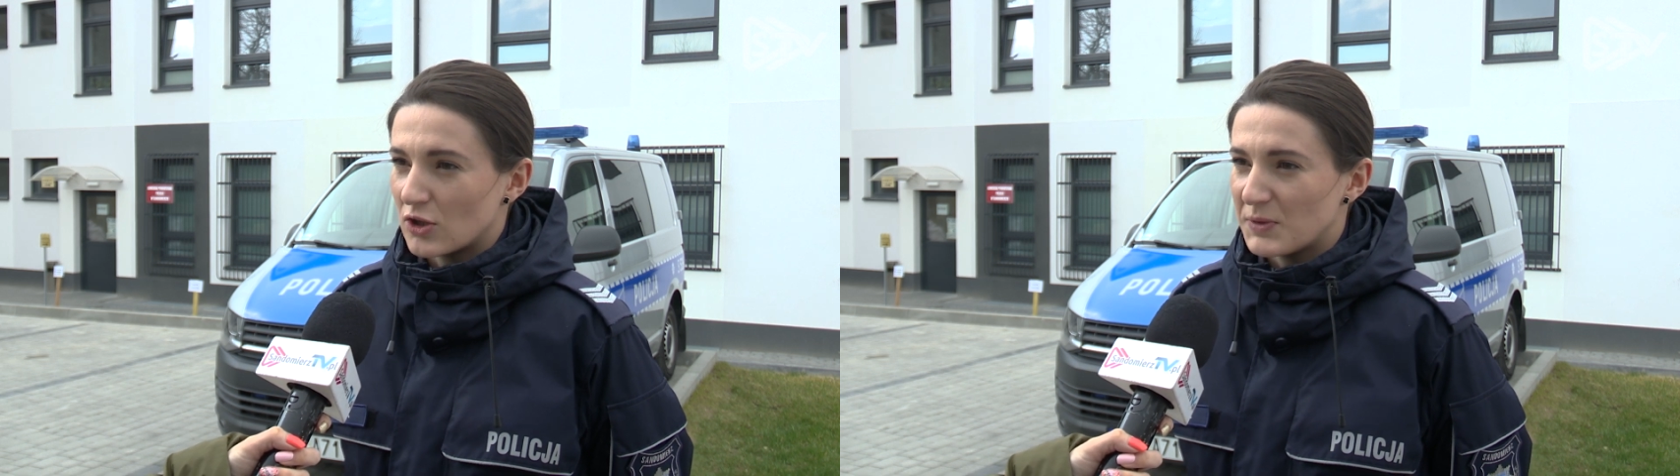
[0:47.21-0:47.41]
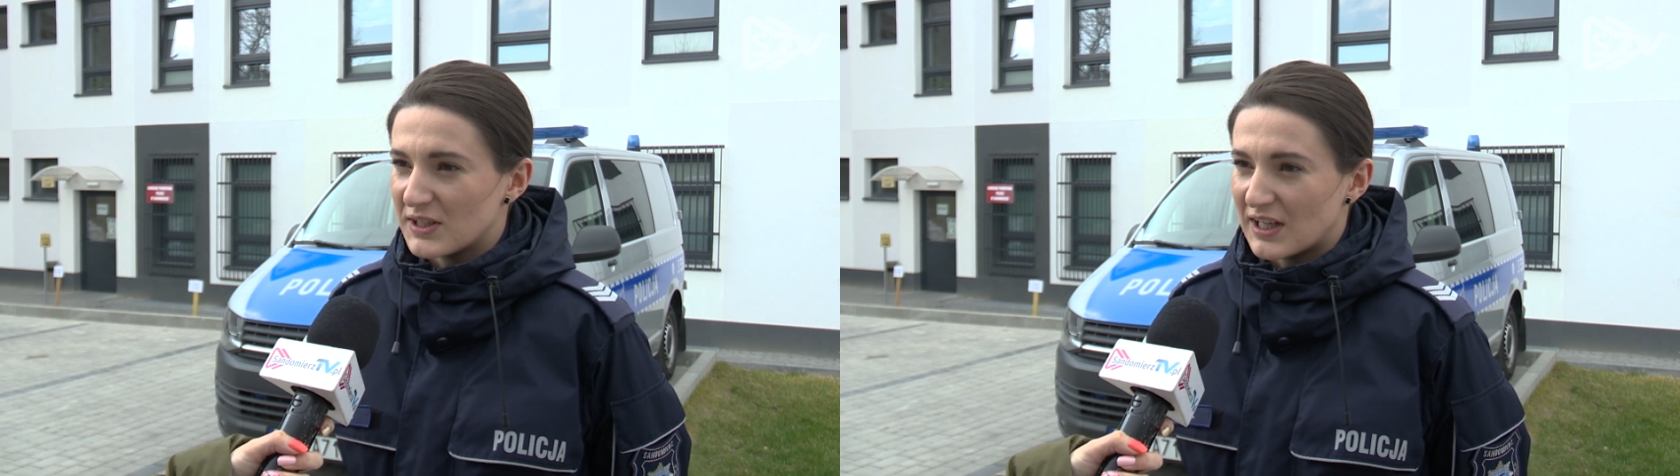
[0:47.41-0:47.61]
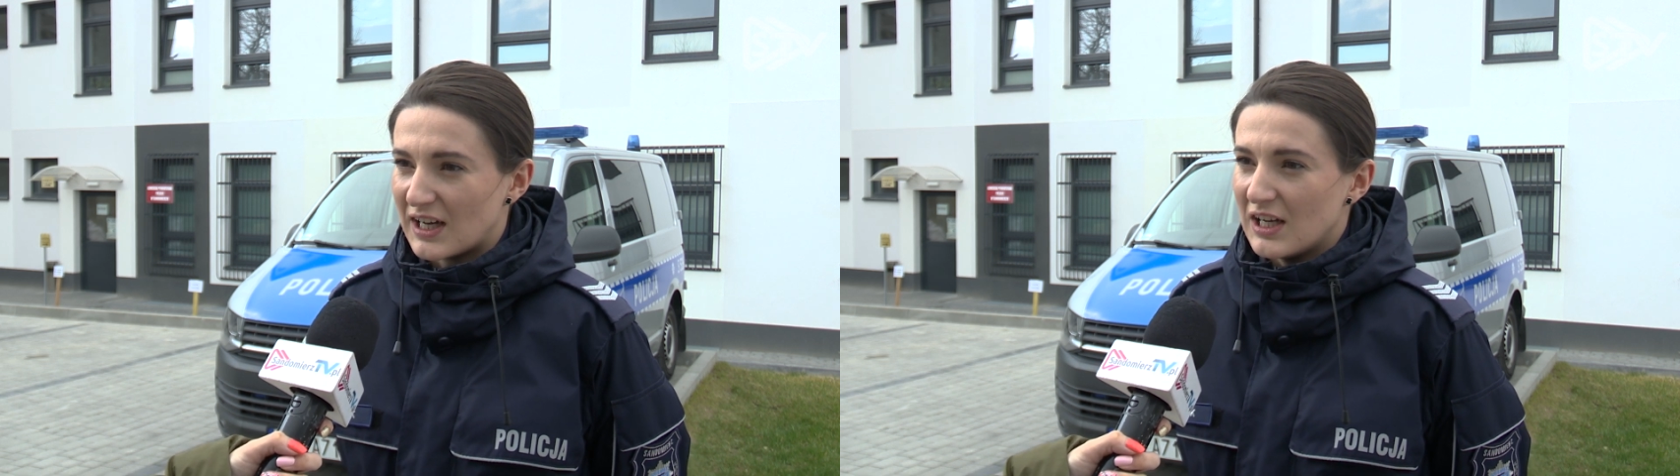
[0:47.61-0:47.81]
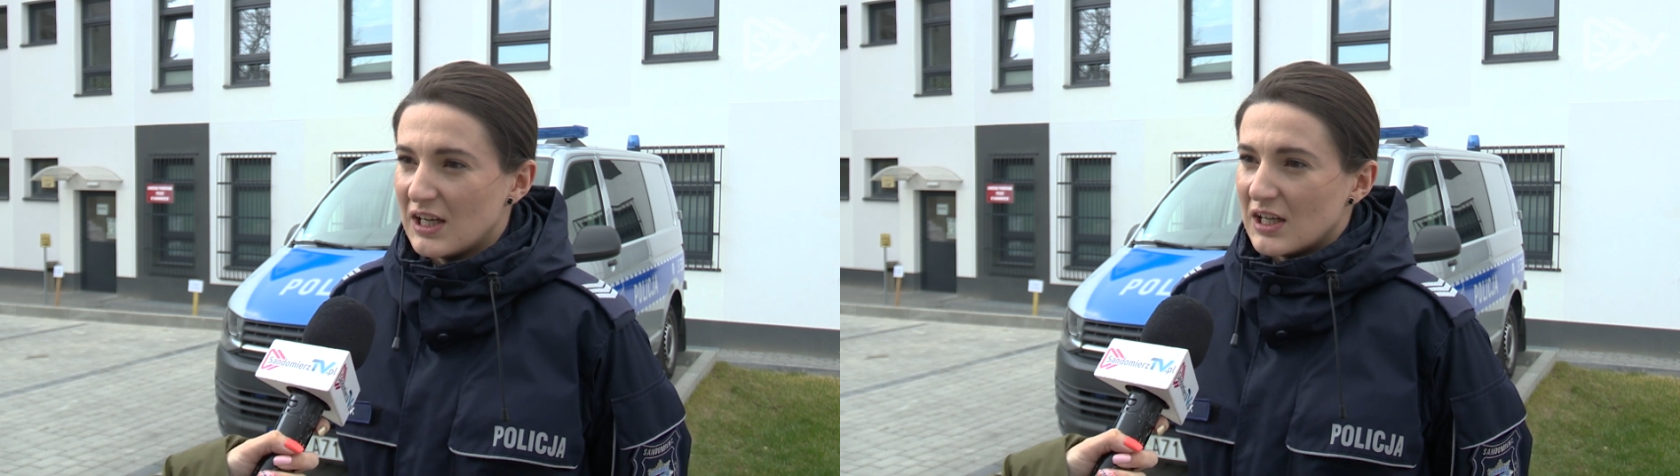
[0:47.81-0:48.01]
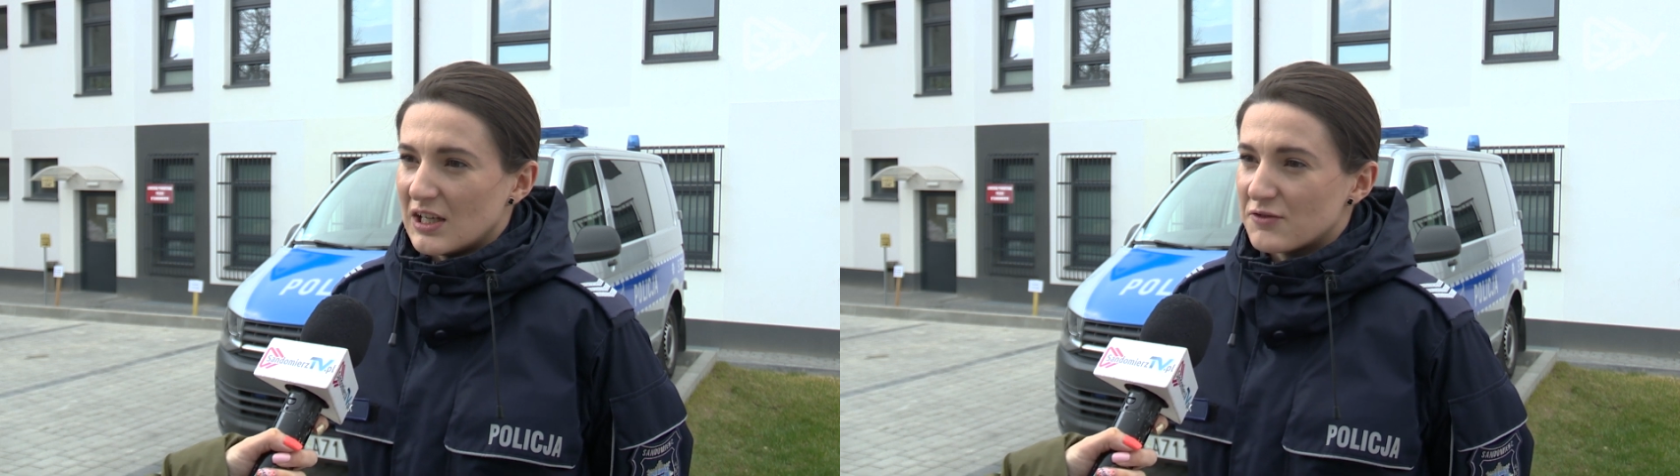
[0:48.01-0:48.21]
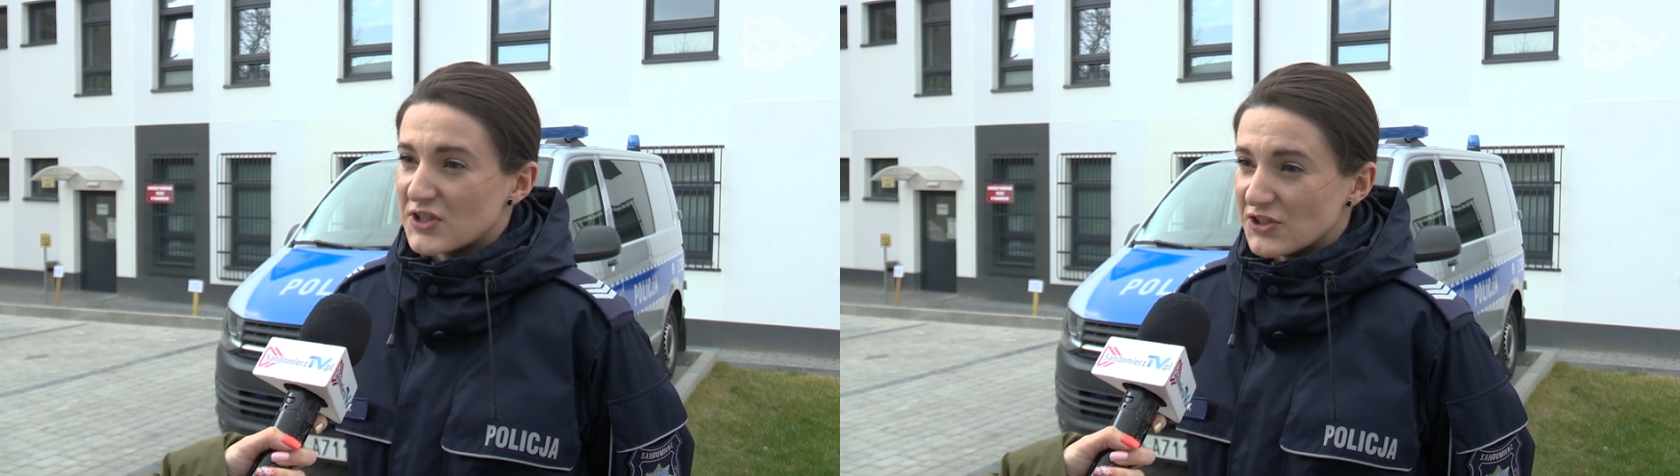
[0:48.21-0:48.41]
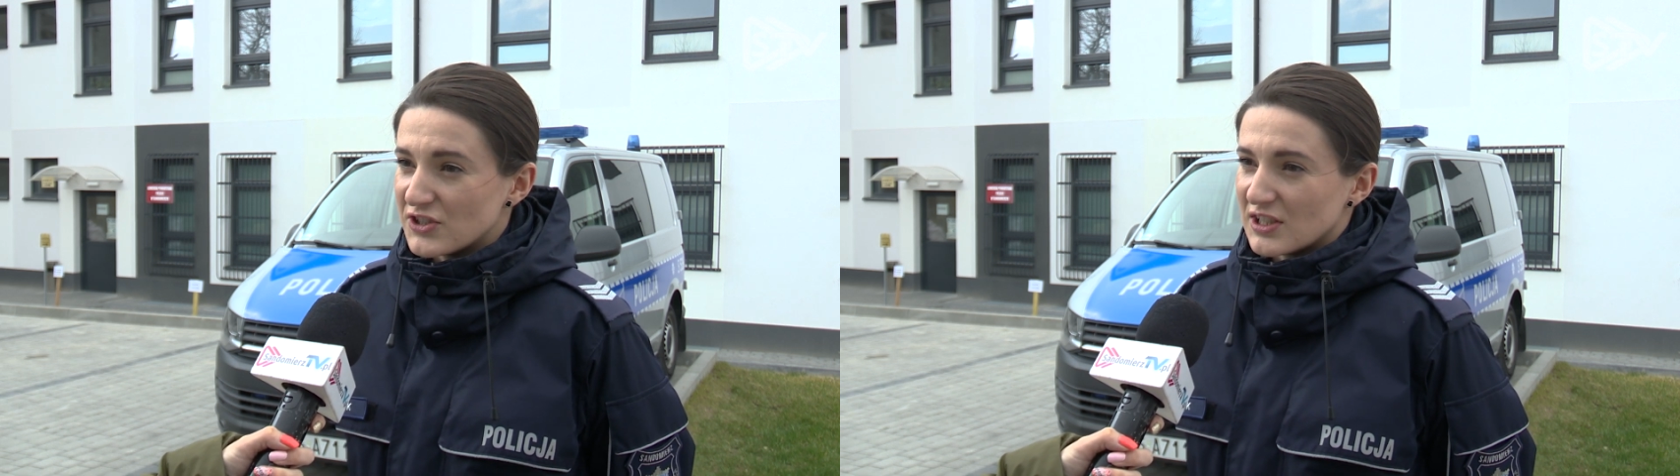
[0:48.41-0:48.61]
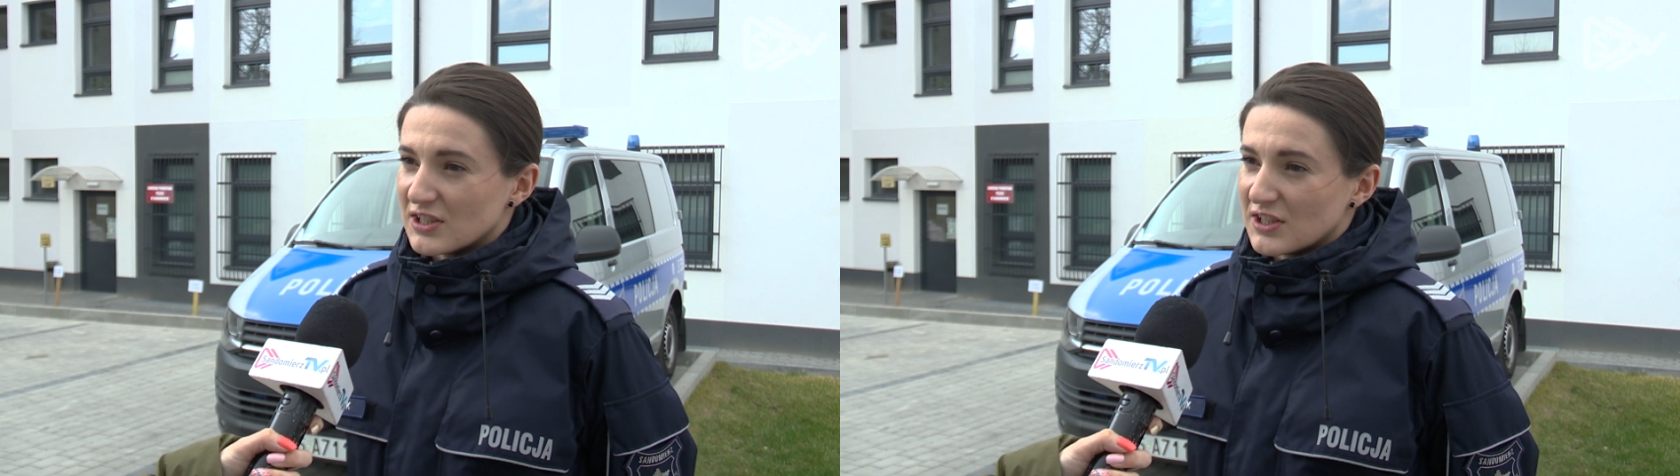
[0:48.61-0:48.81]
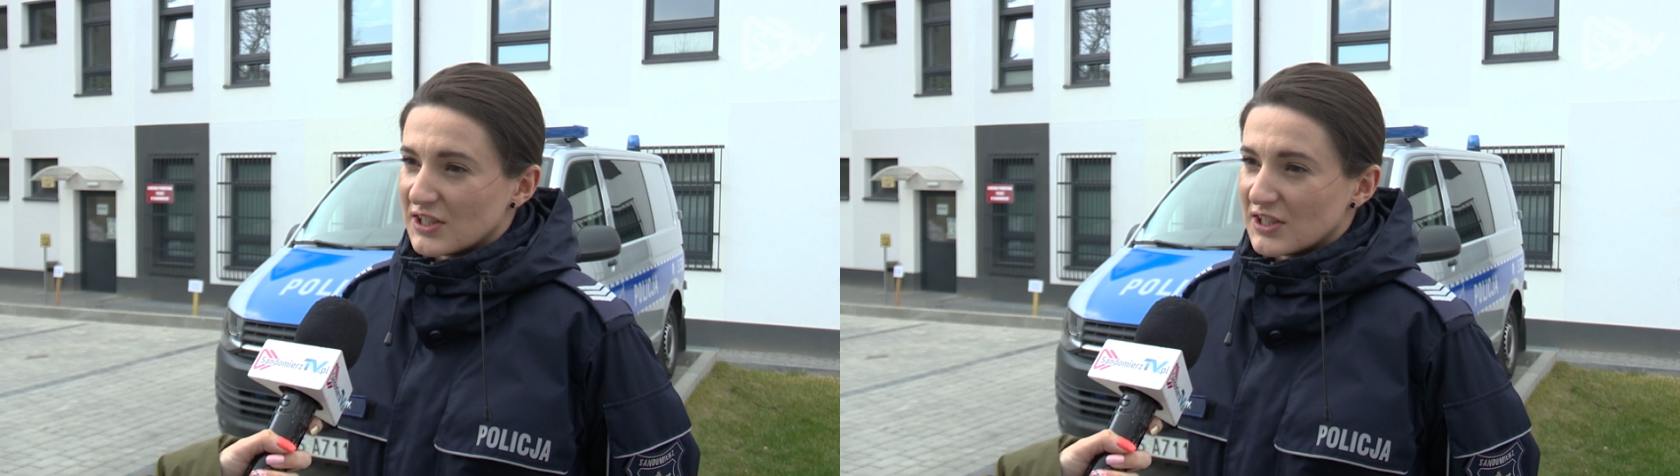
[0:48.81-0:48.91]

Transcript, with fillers: Kobieta e, w czasie,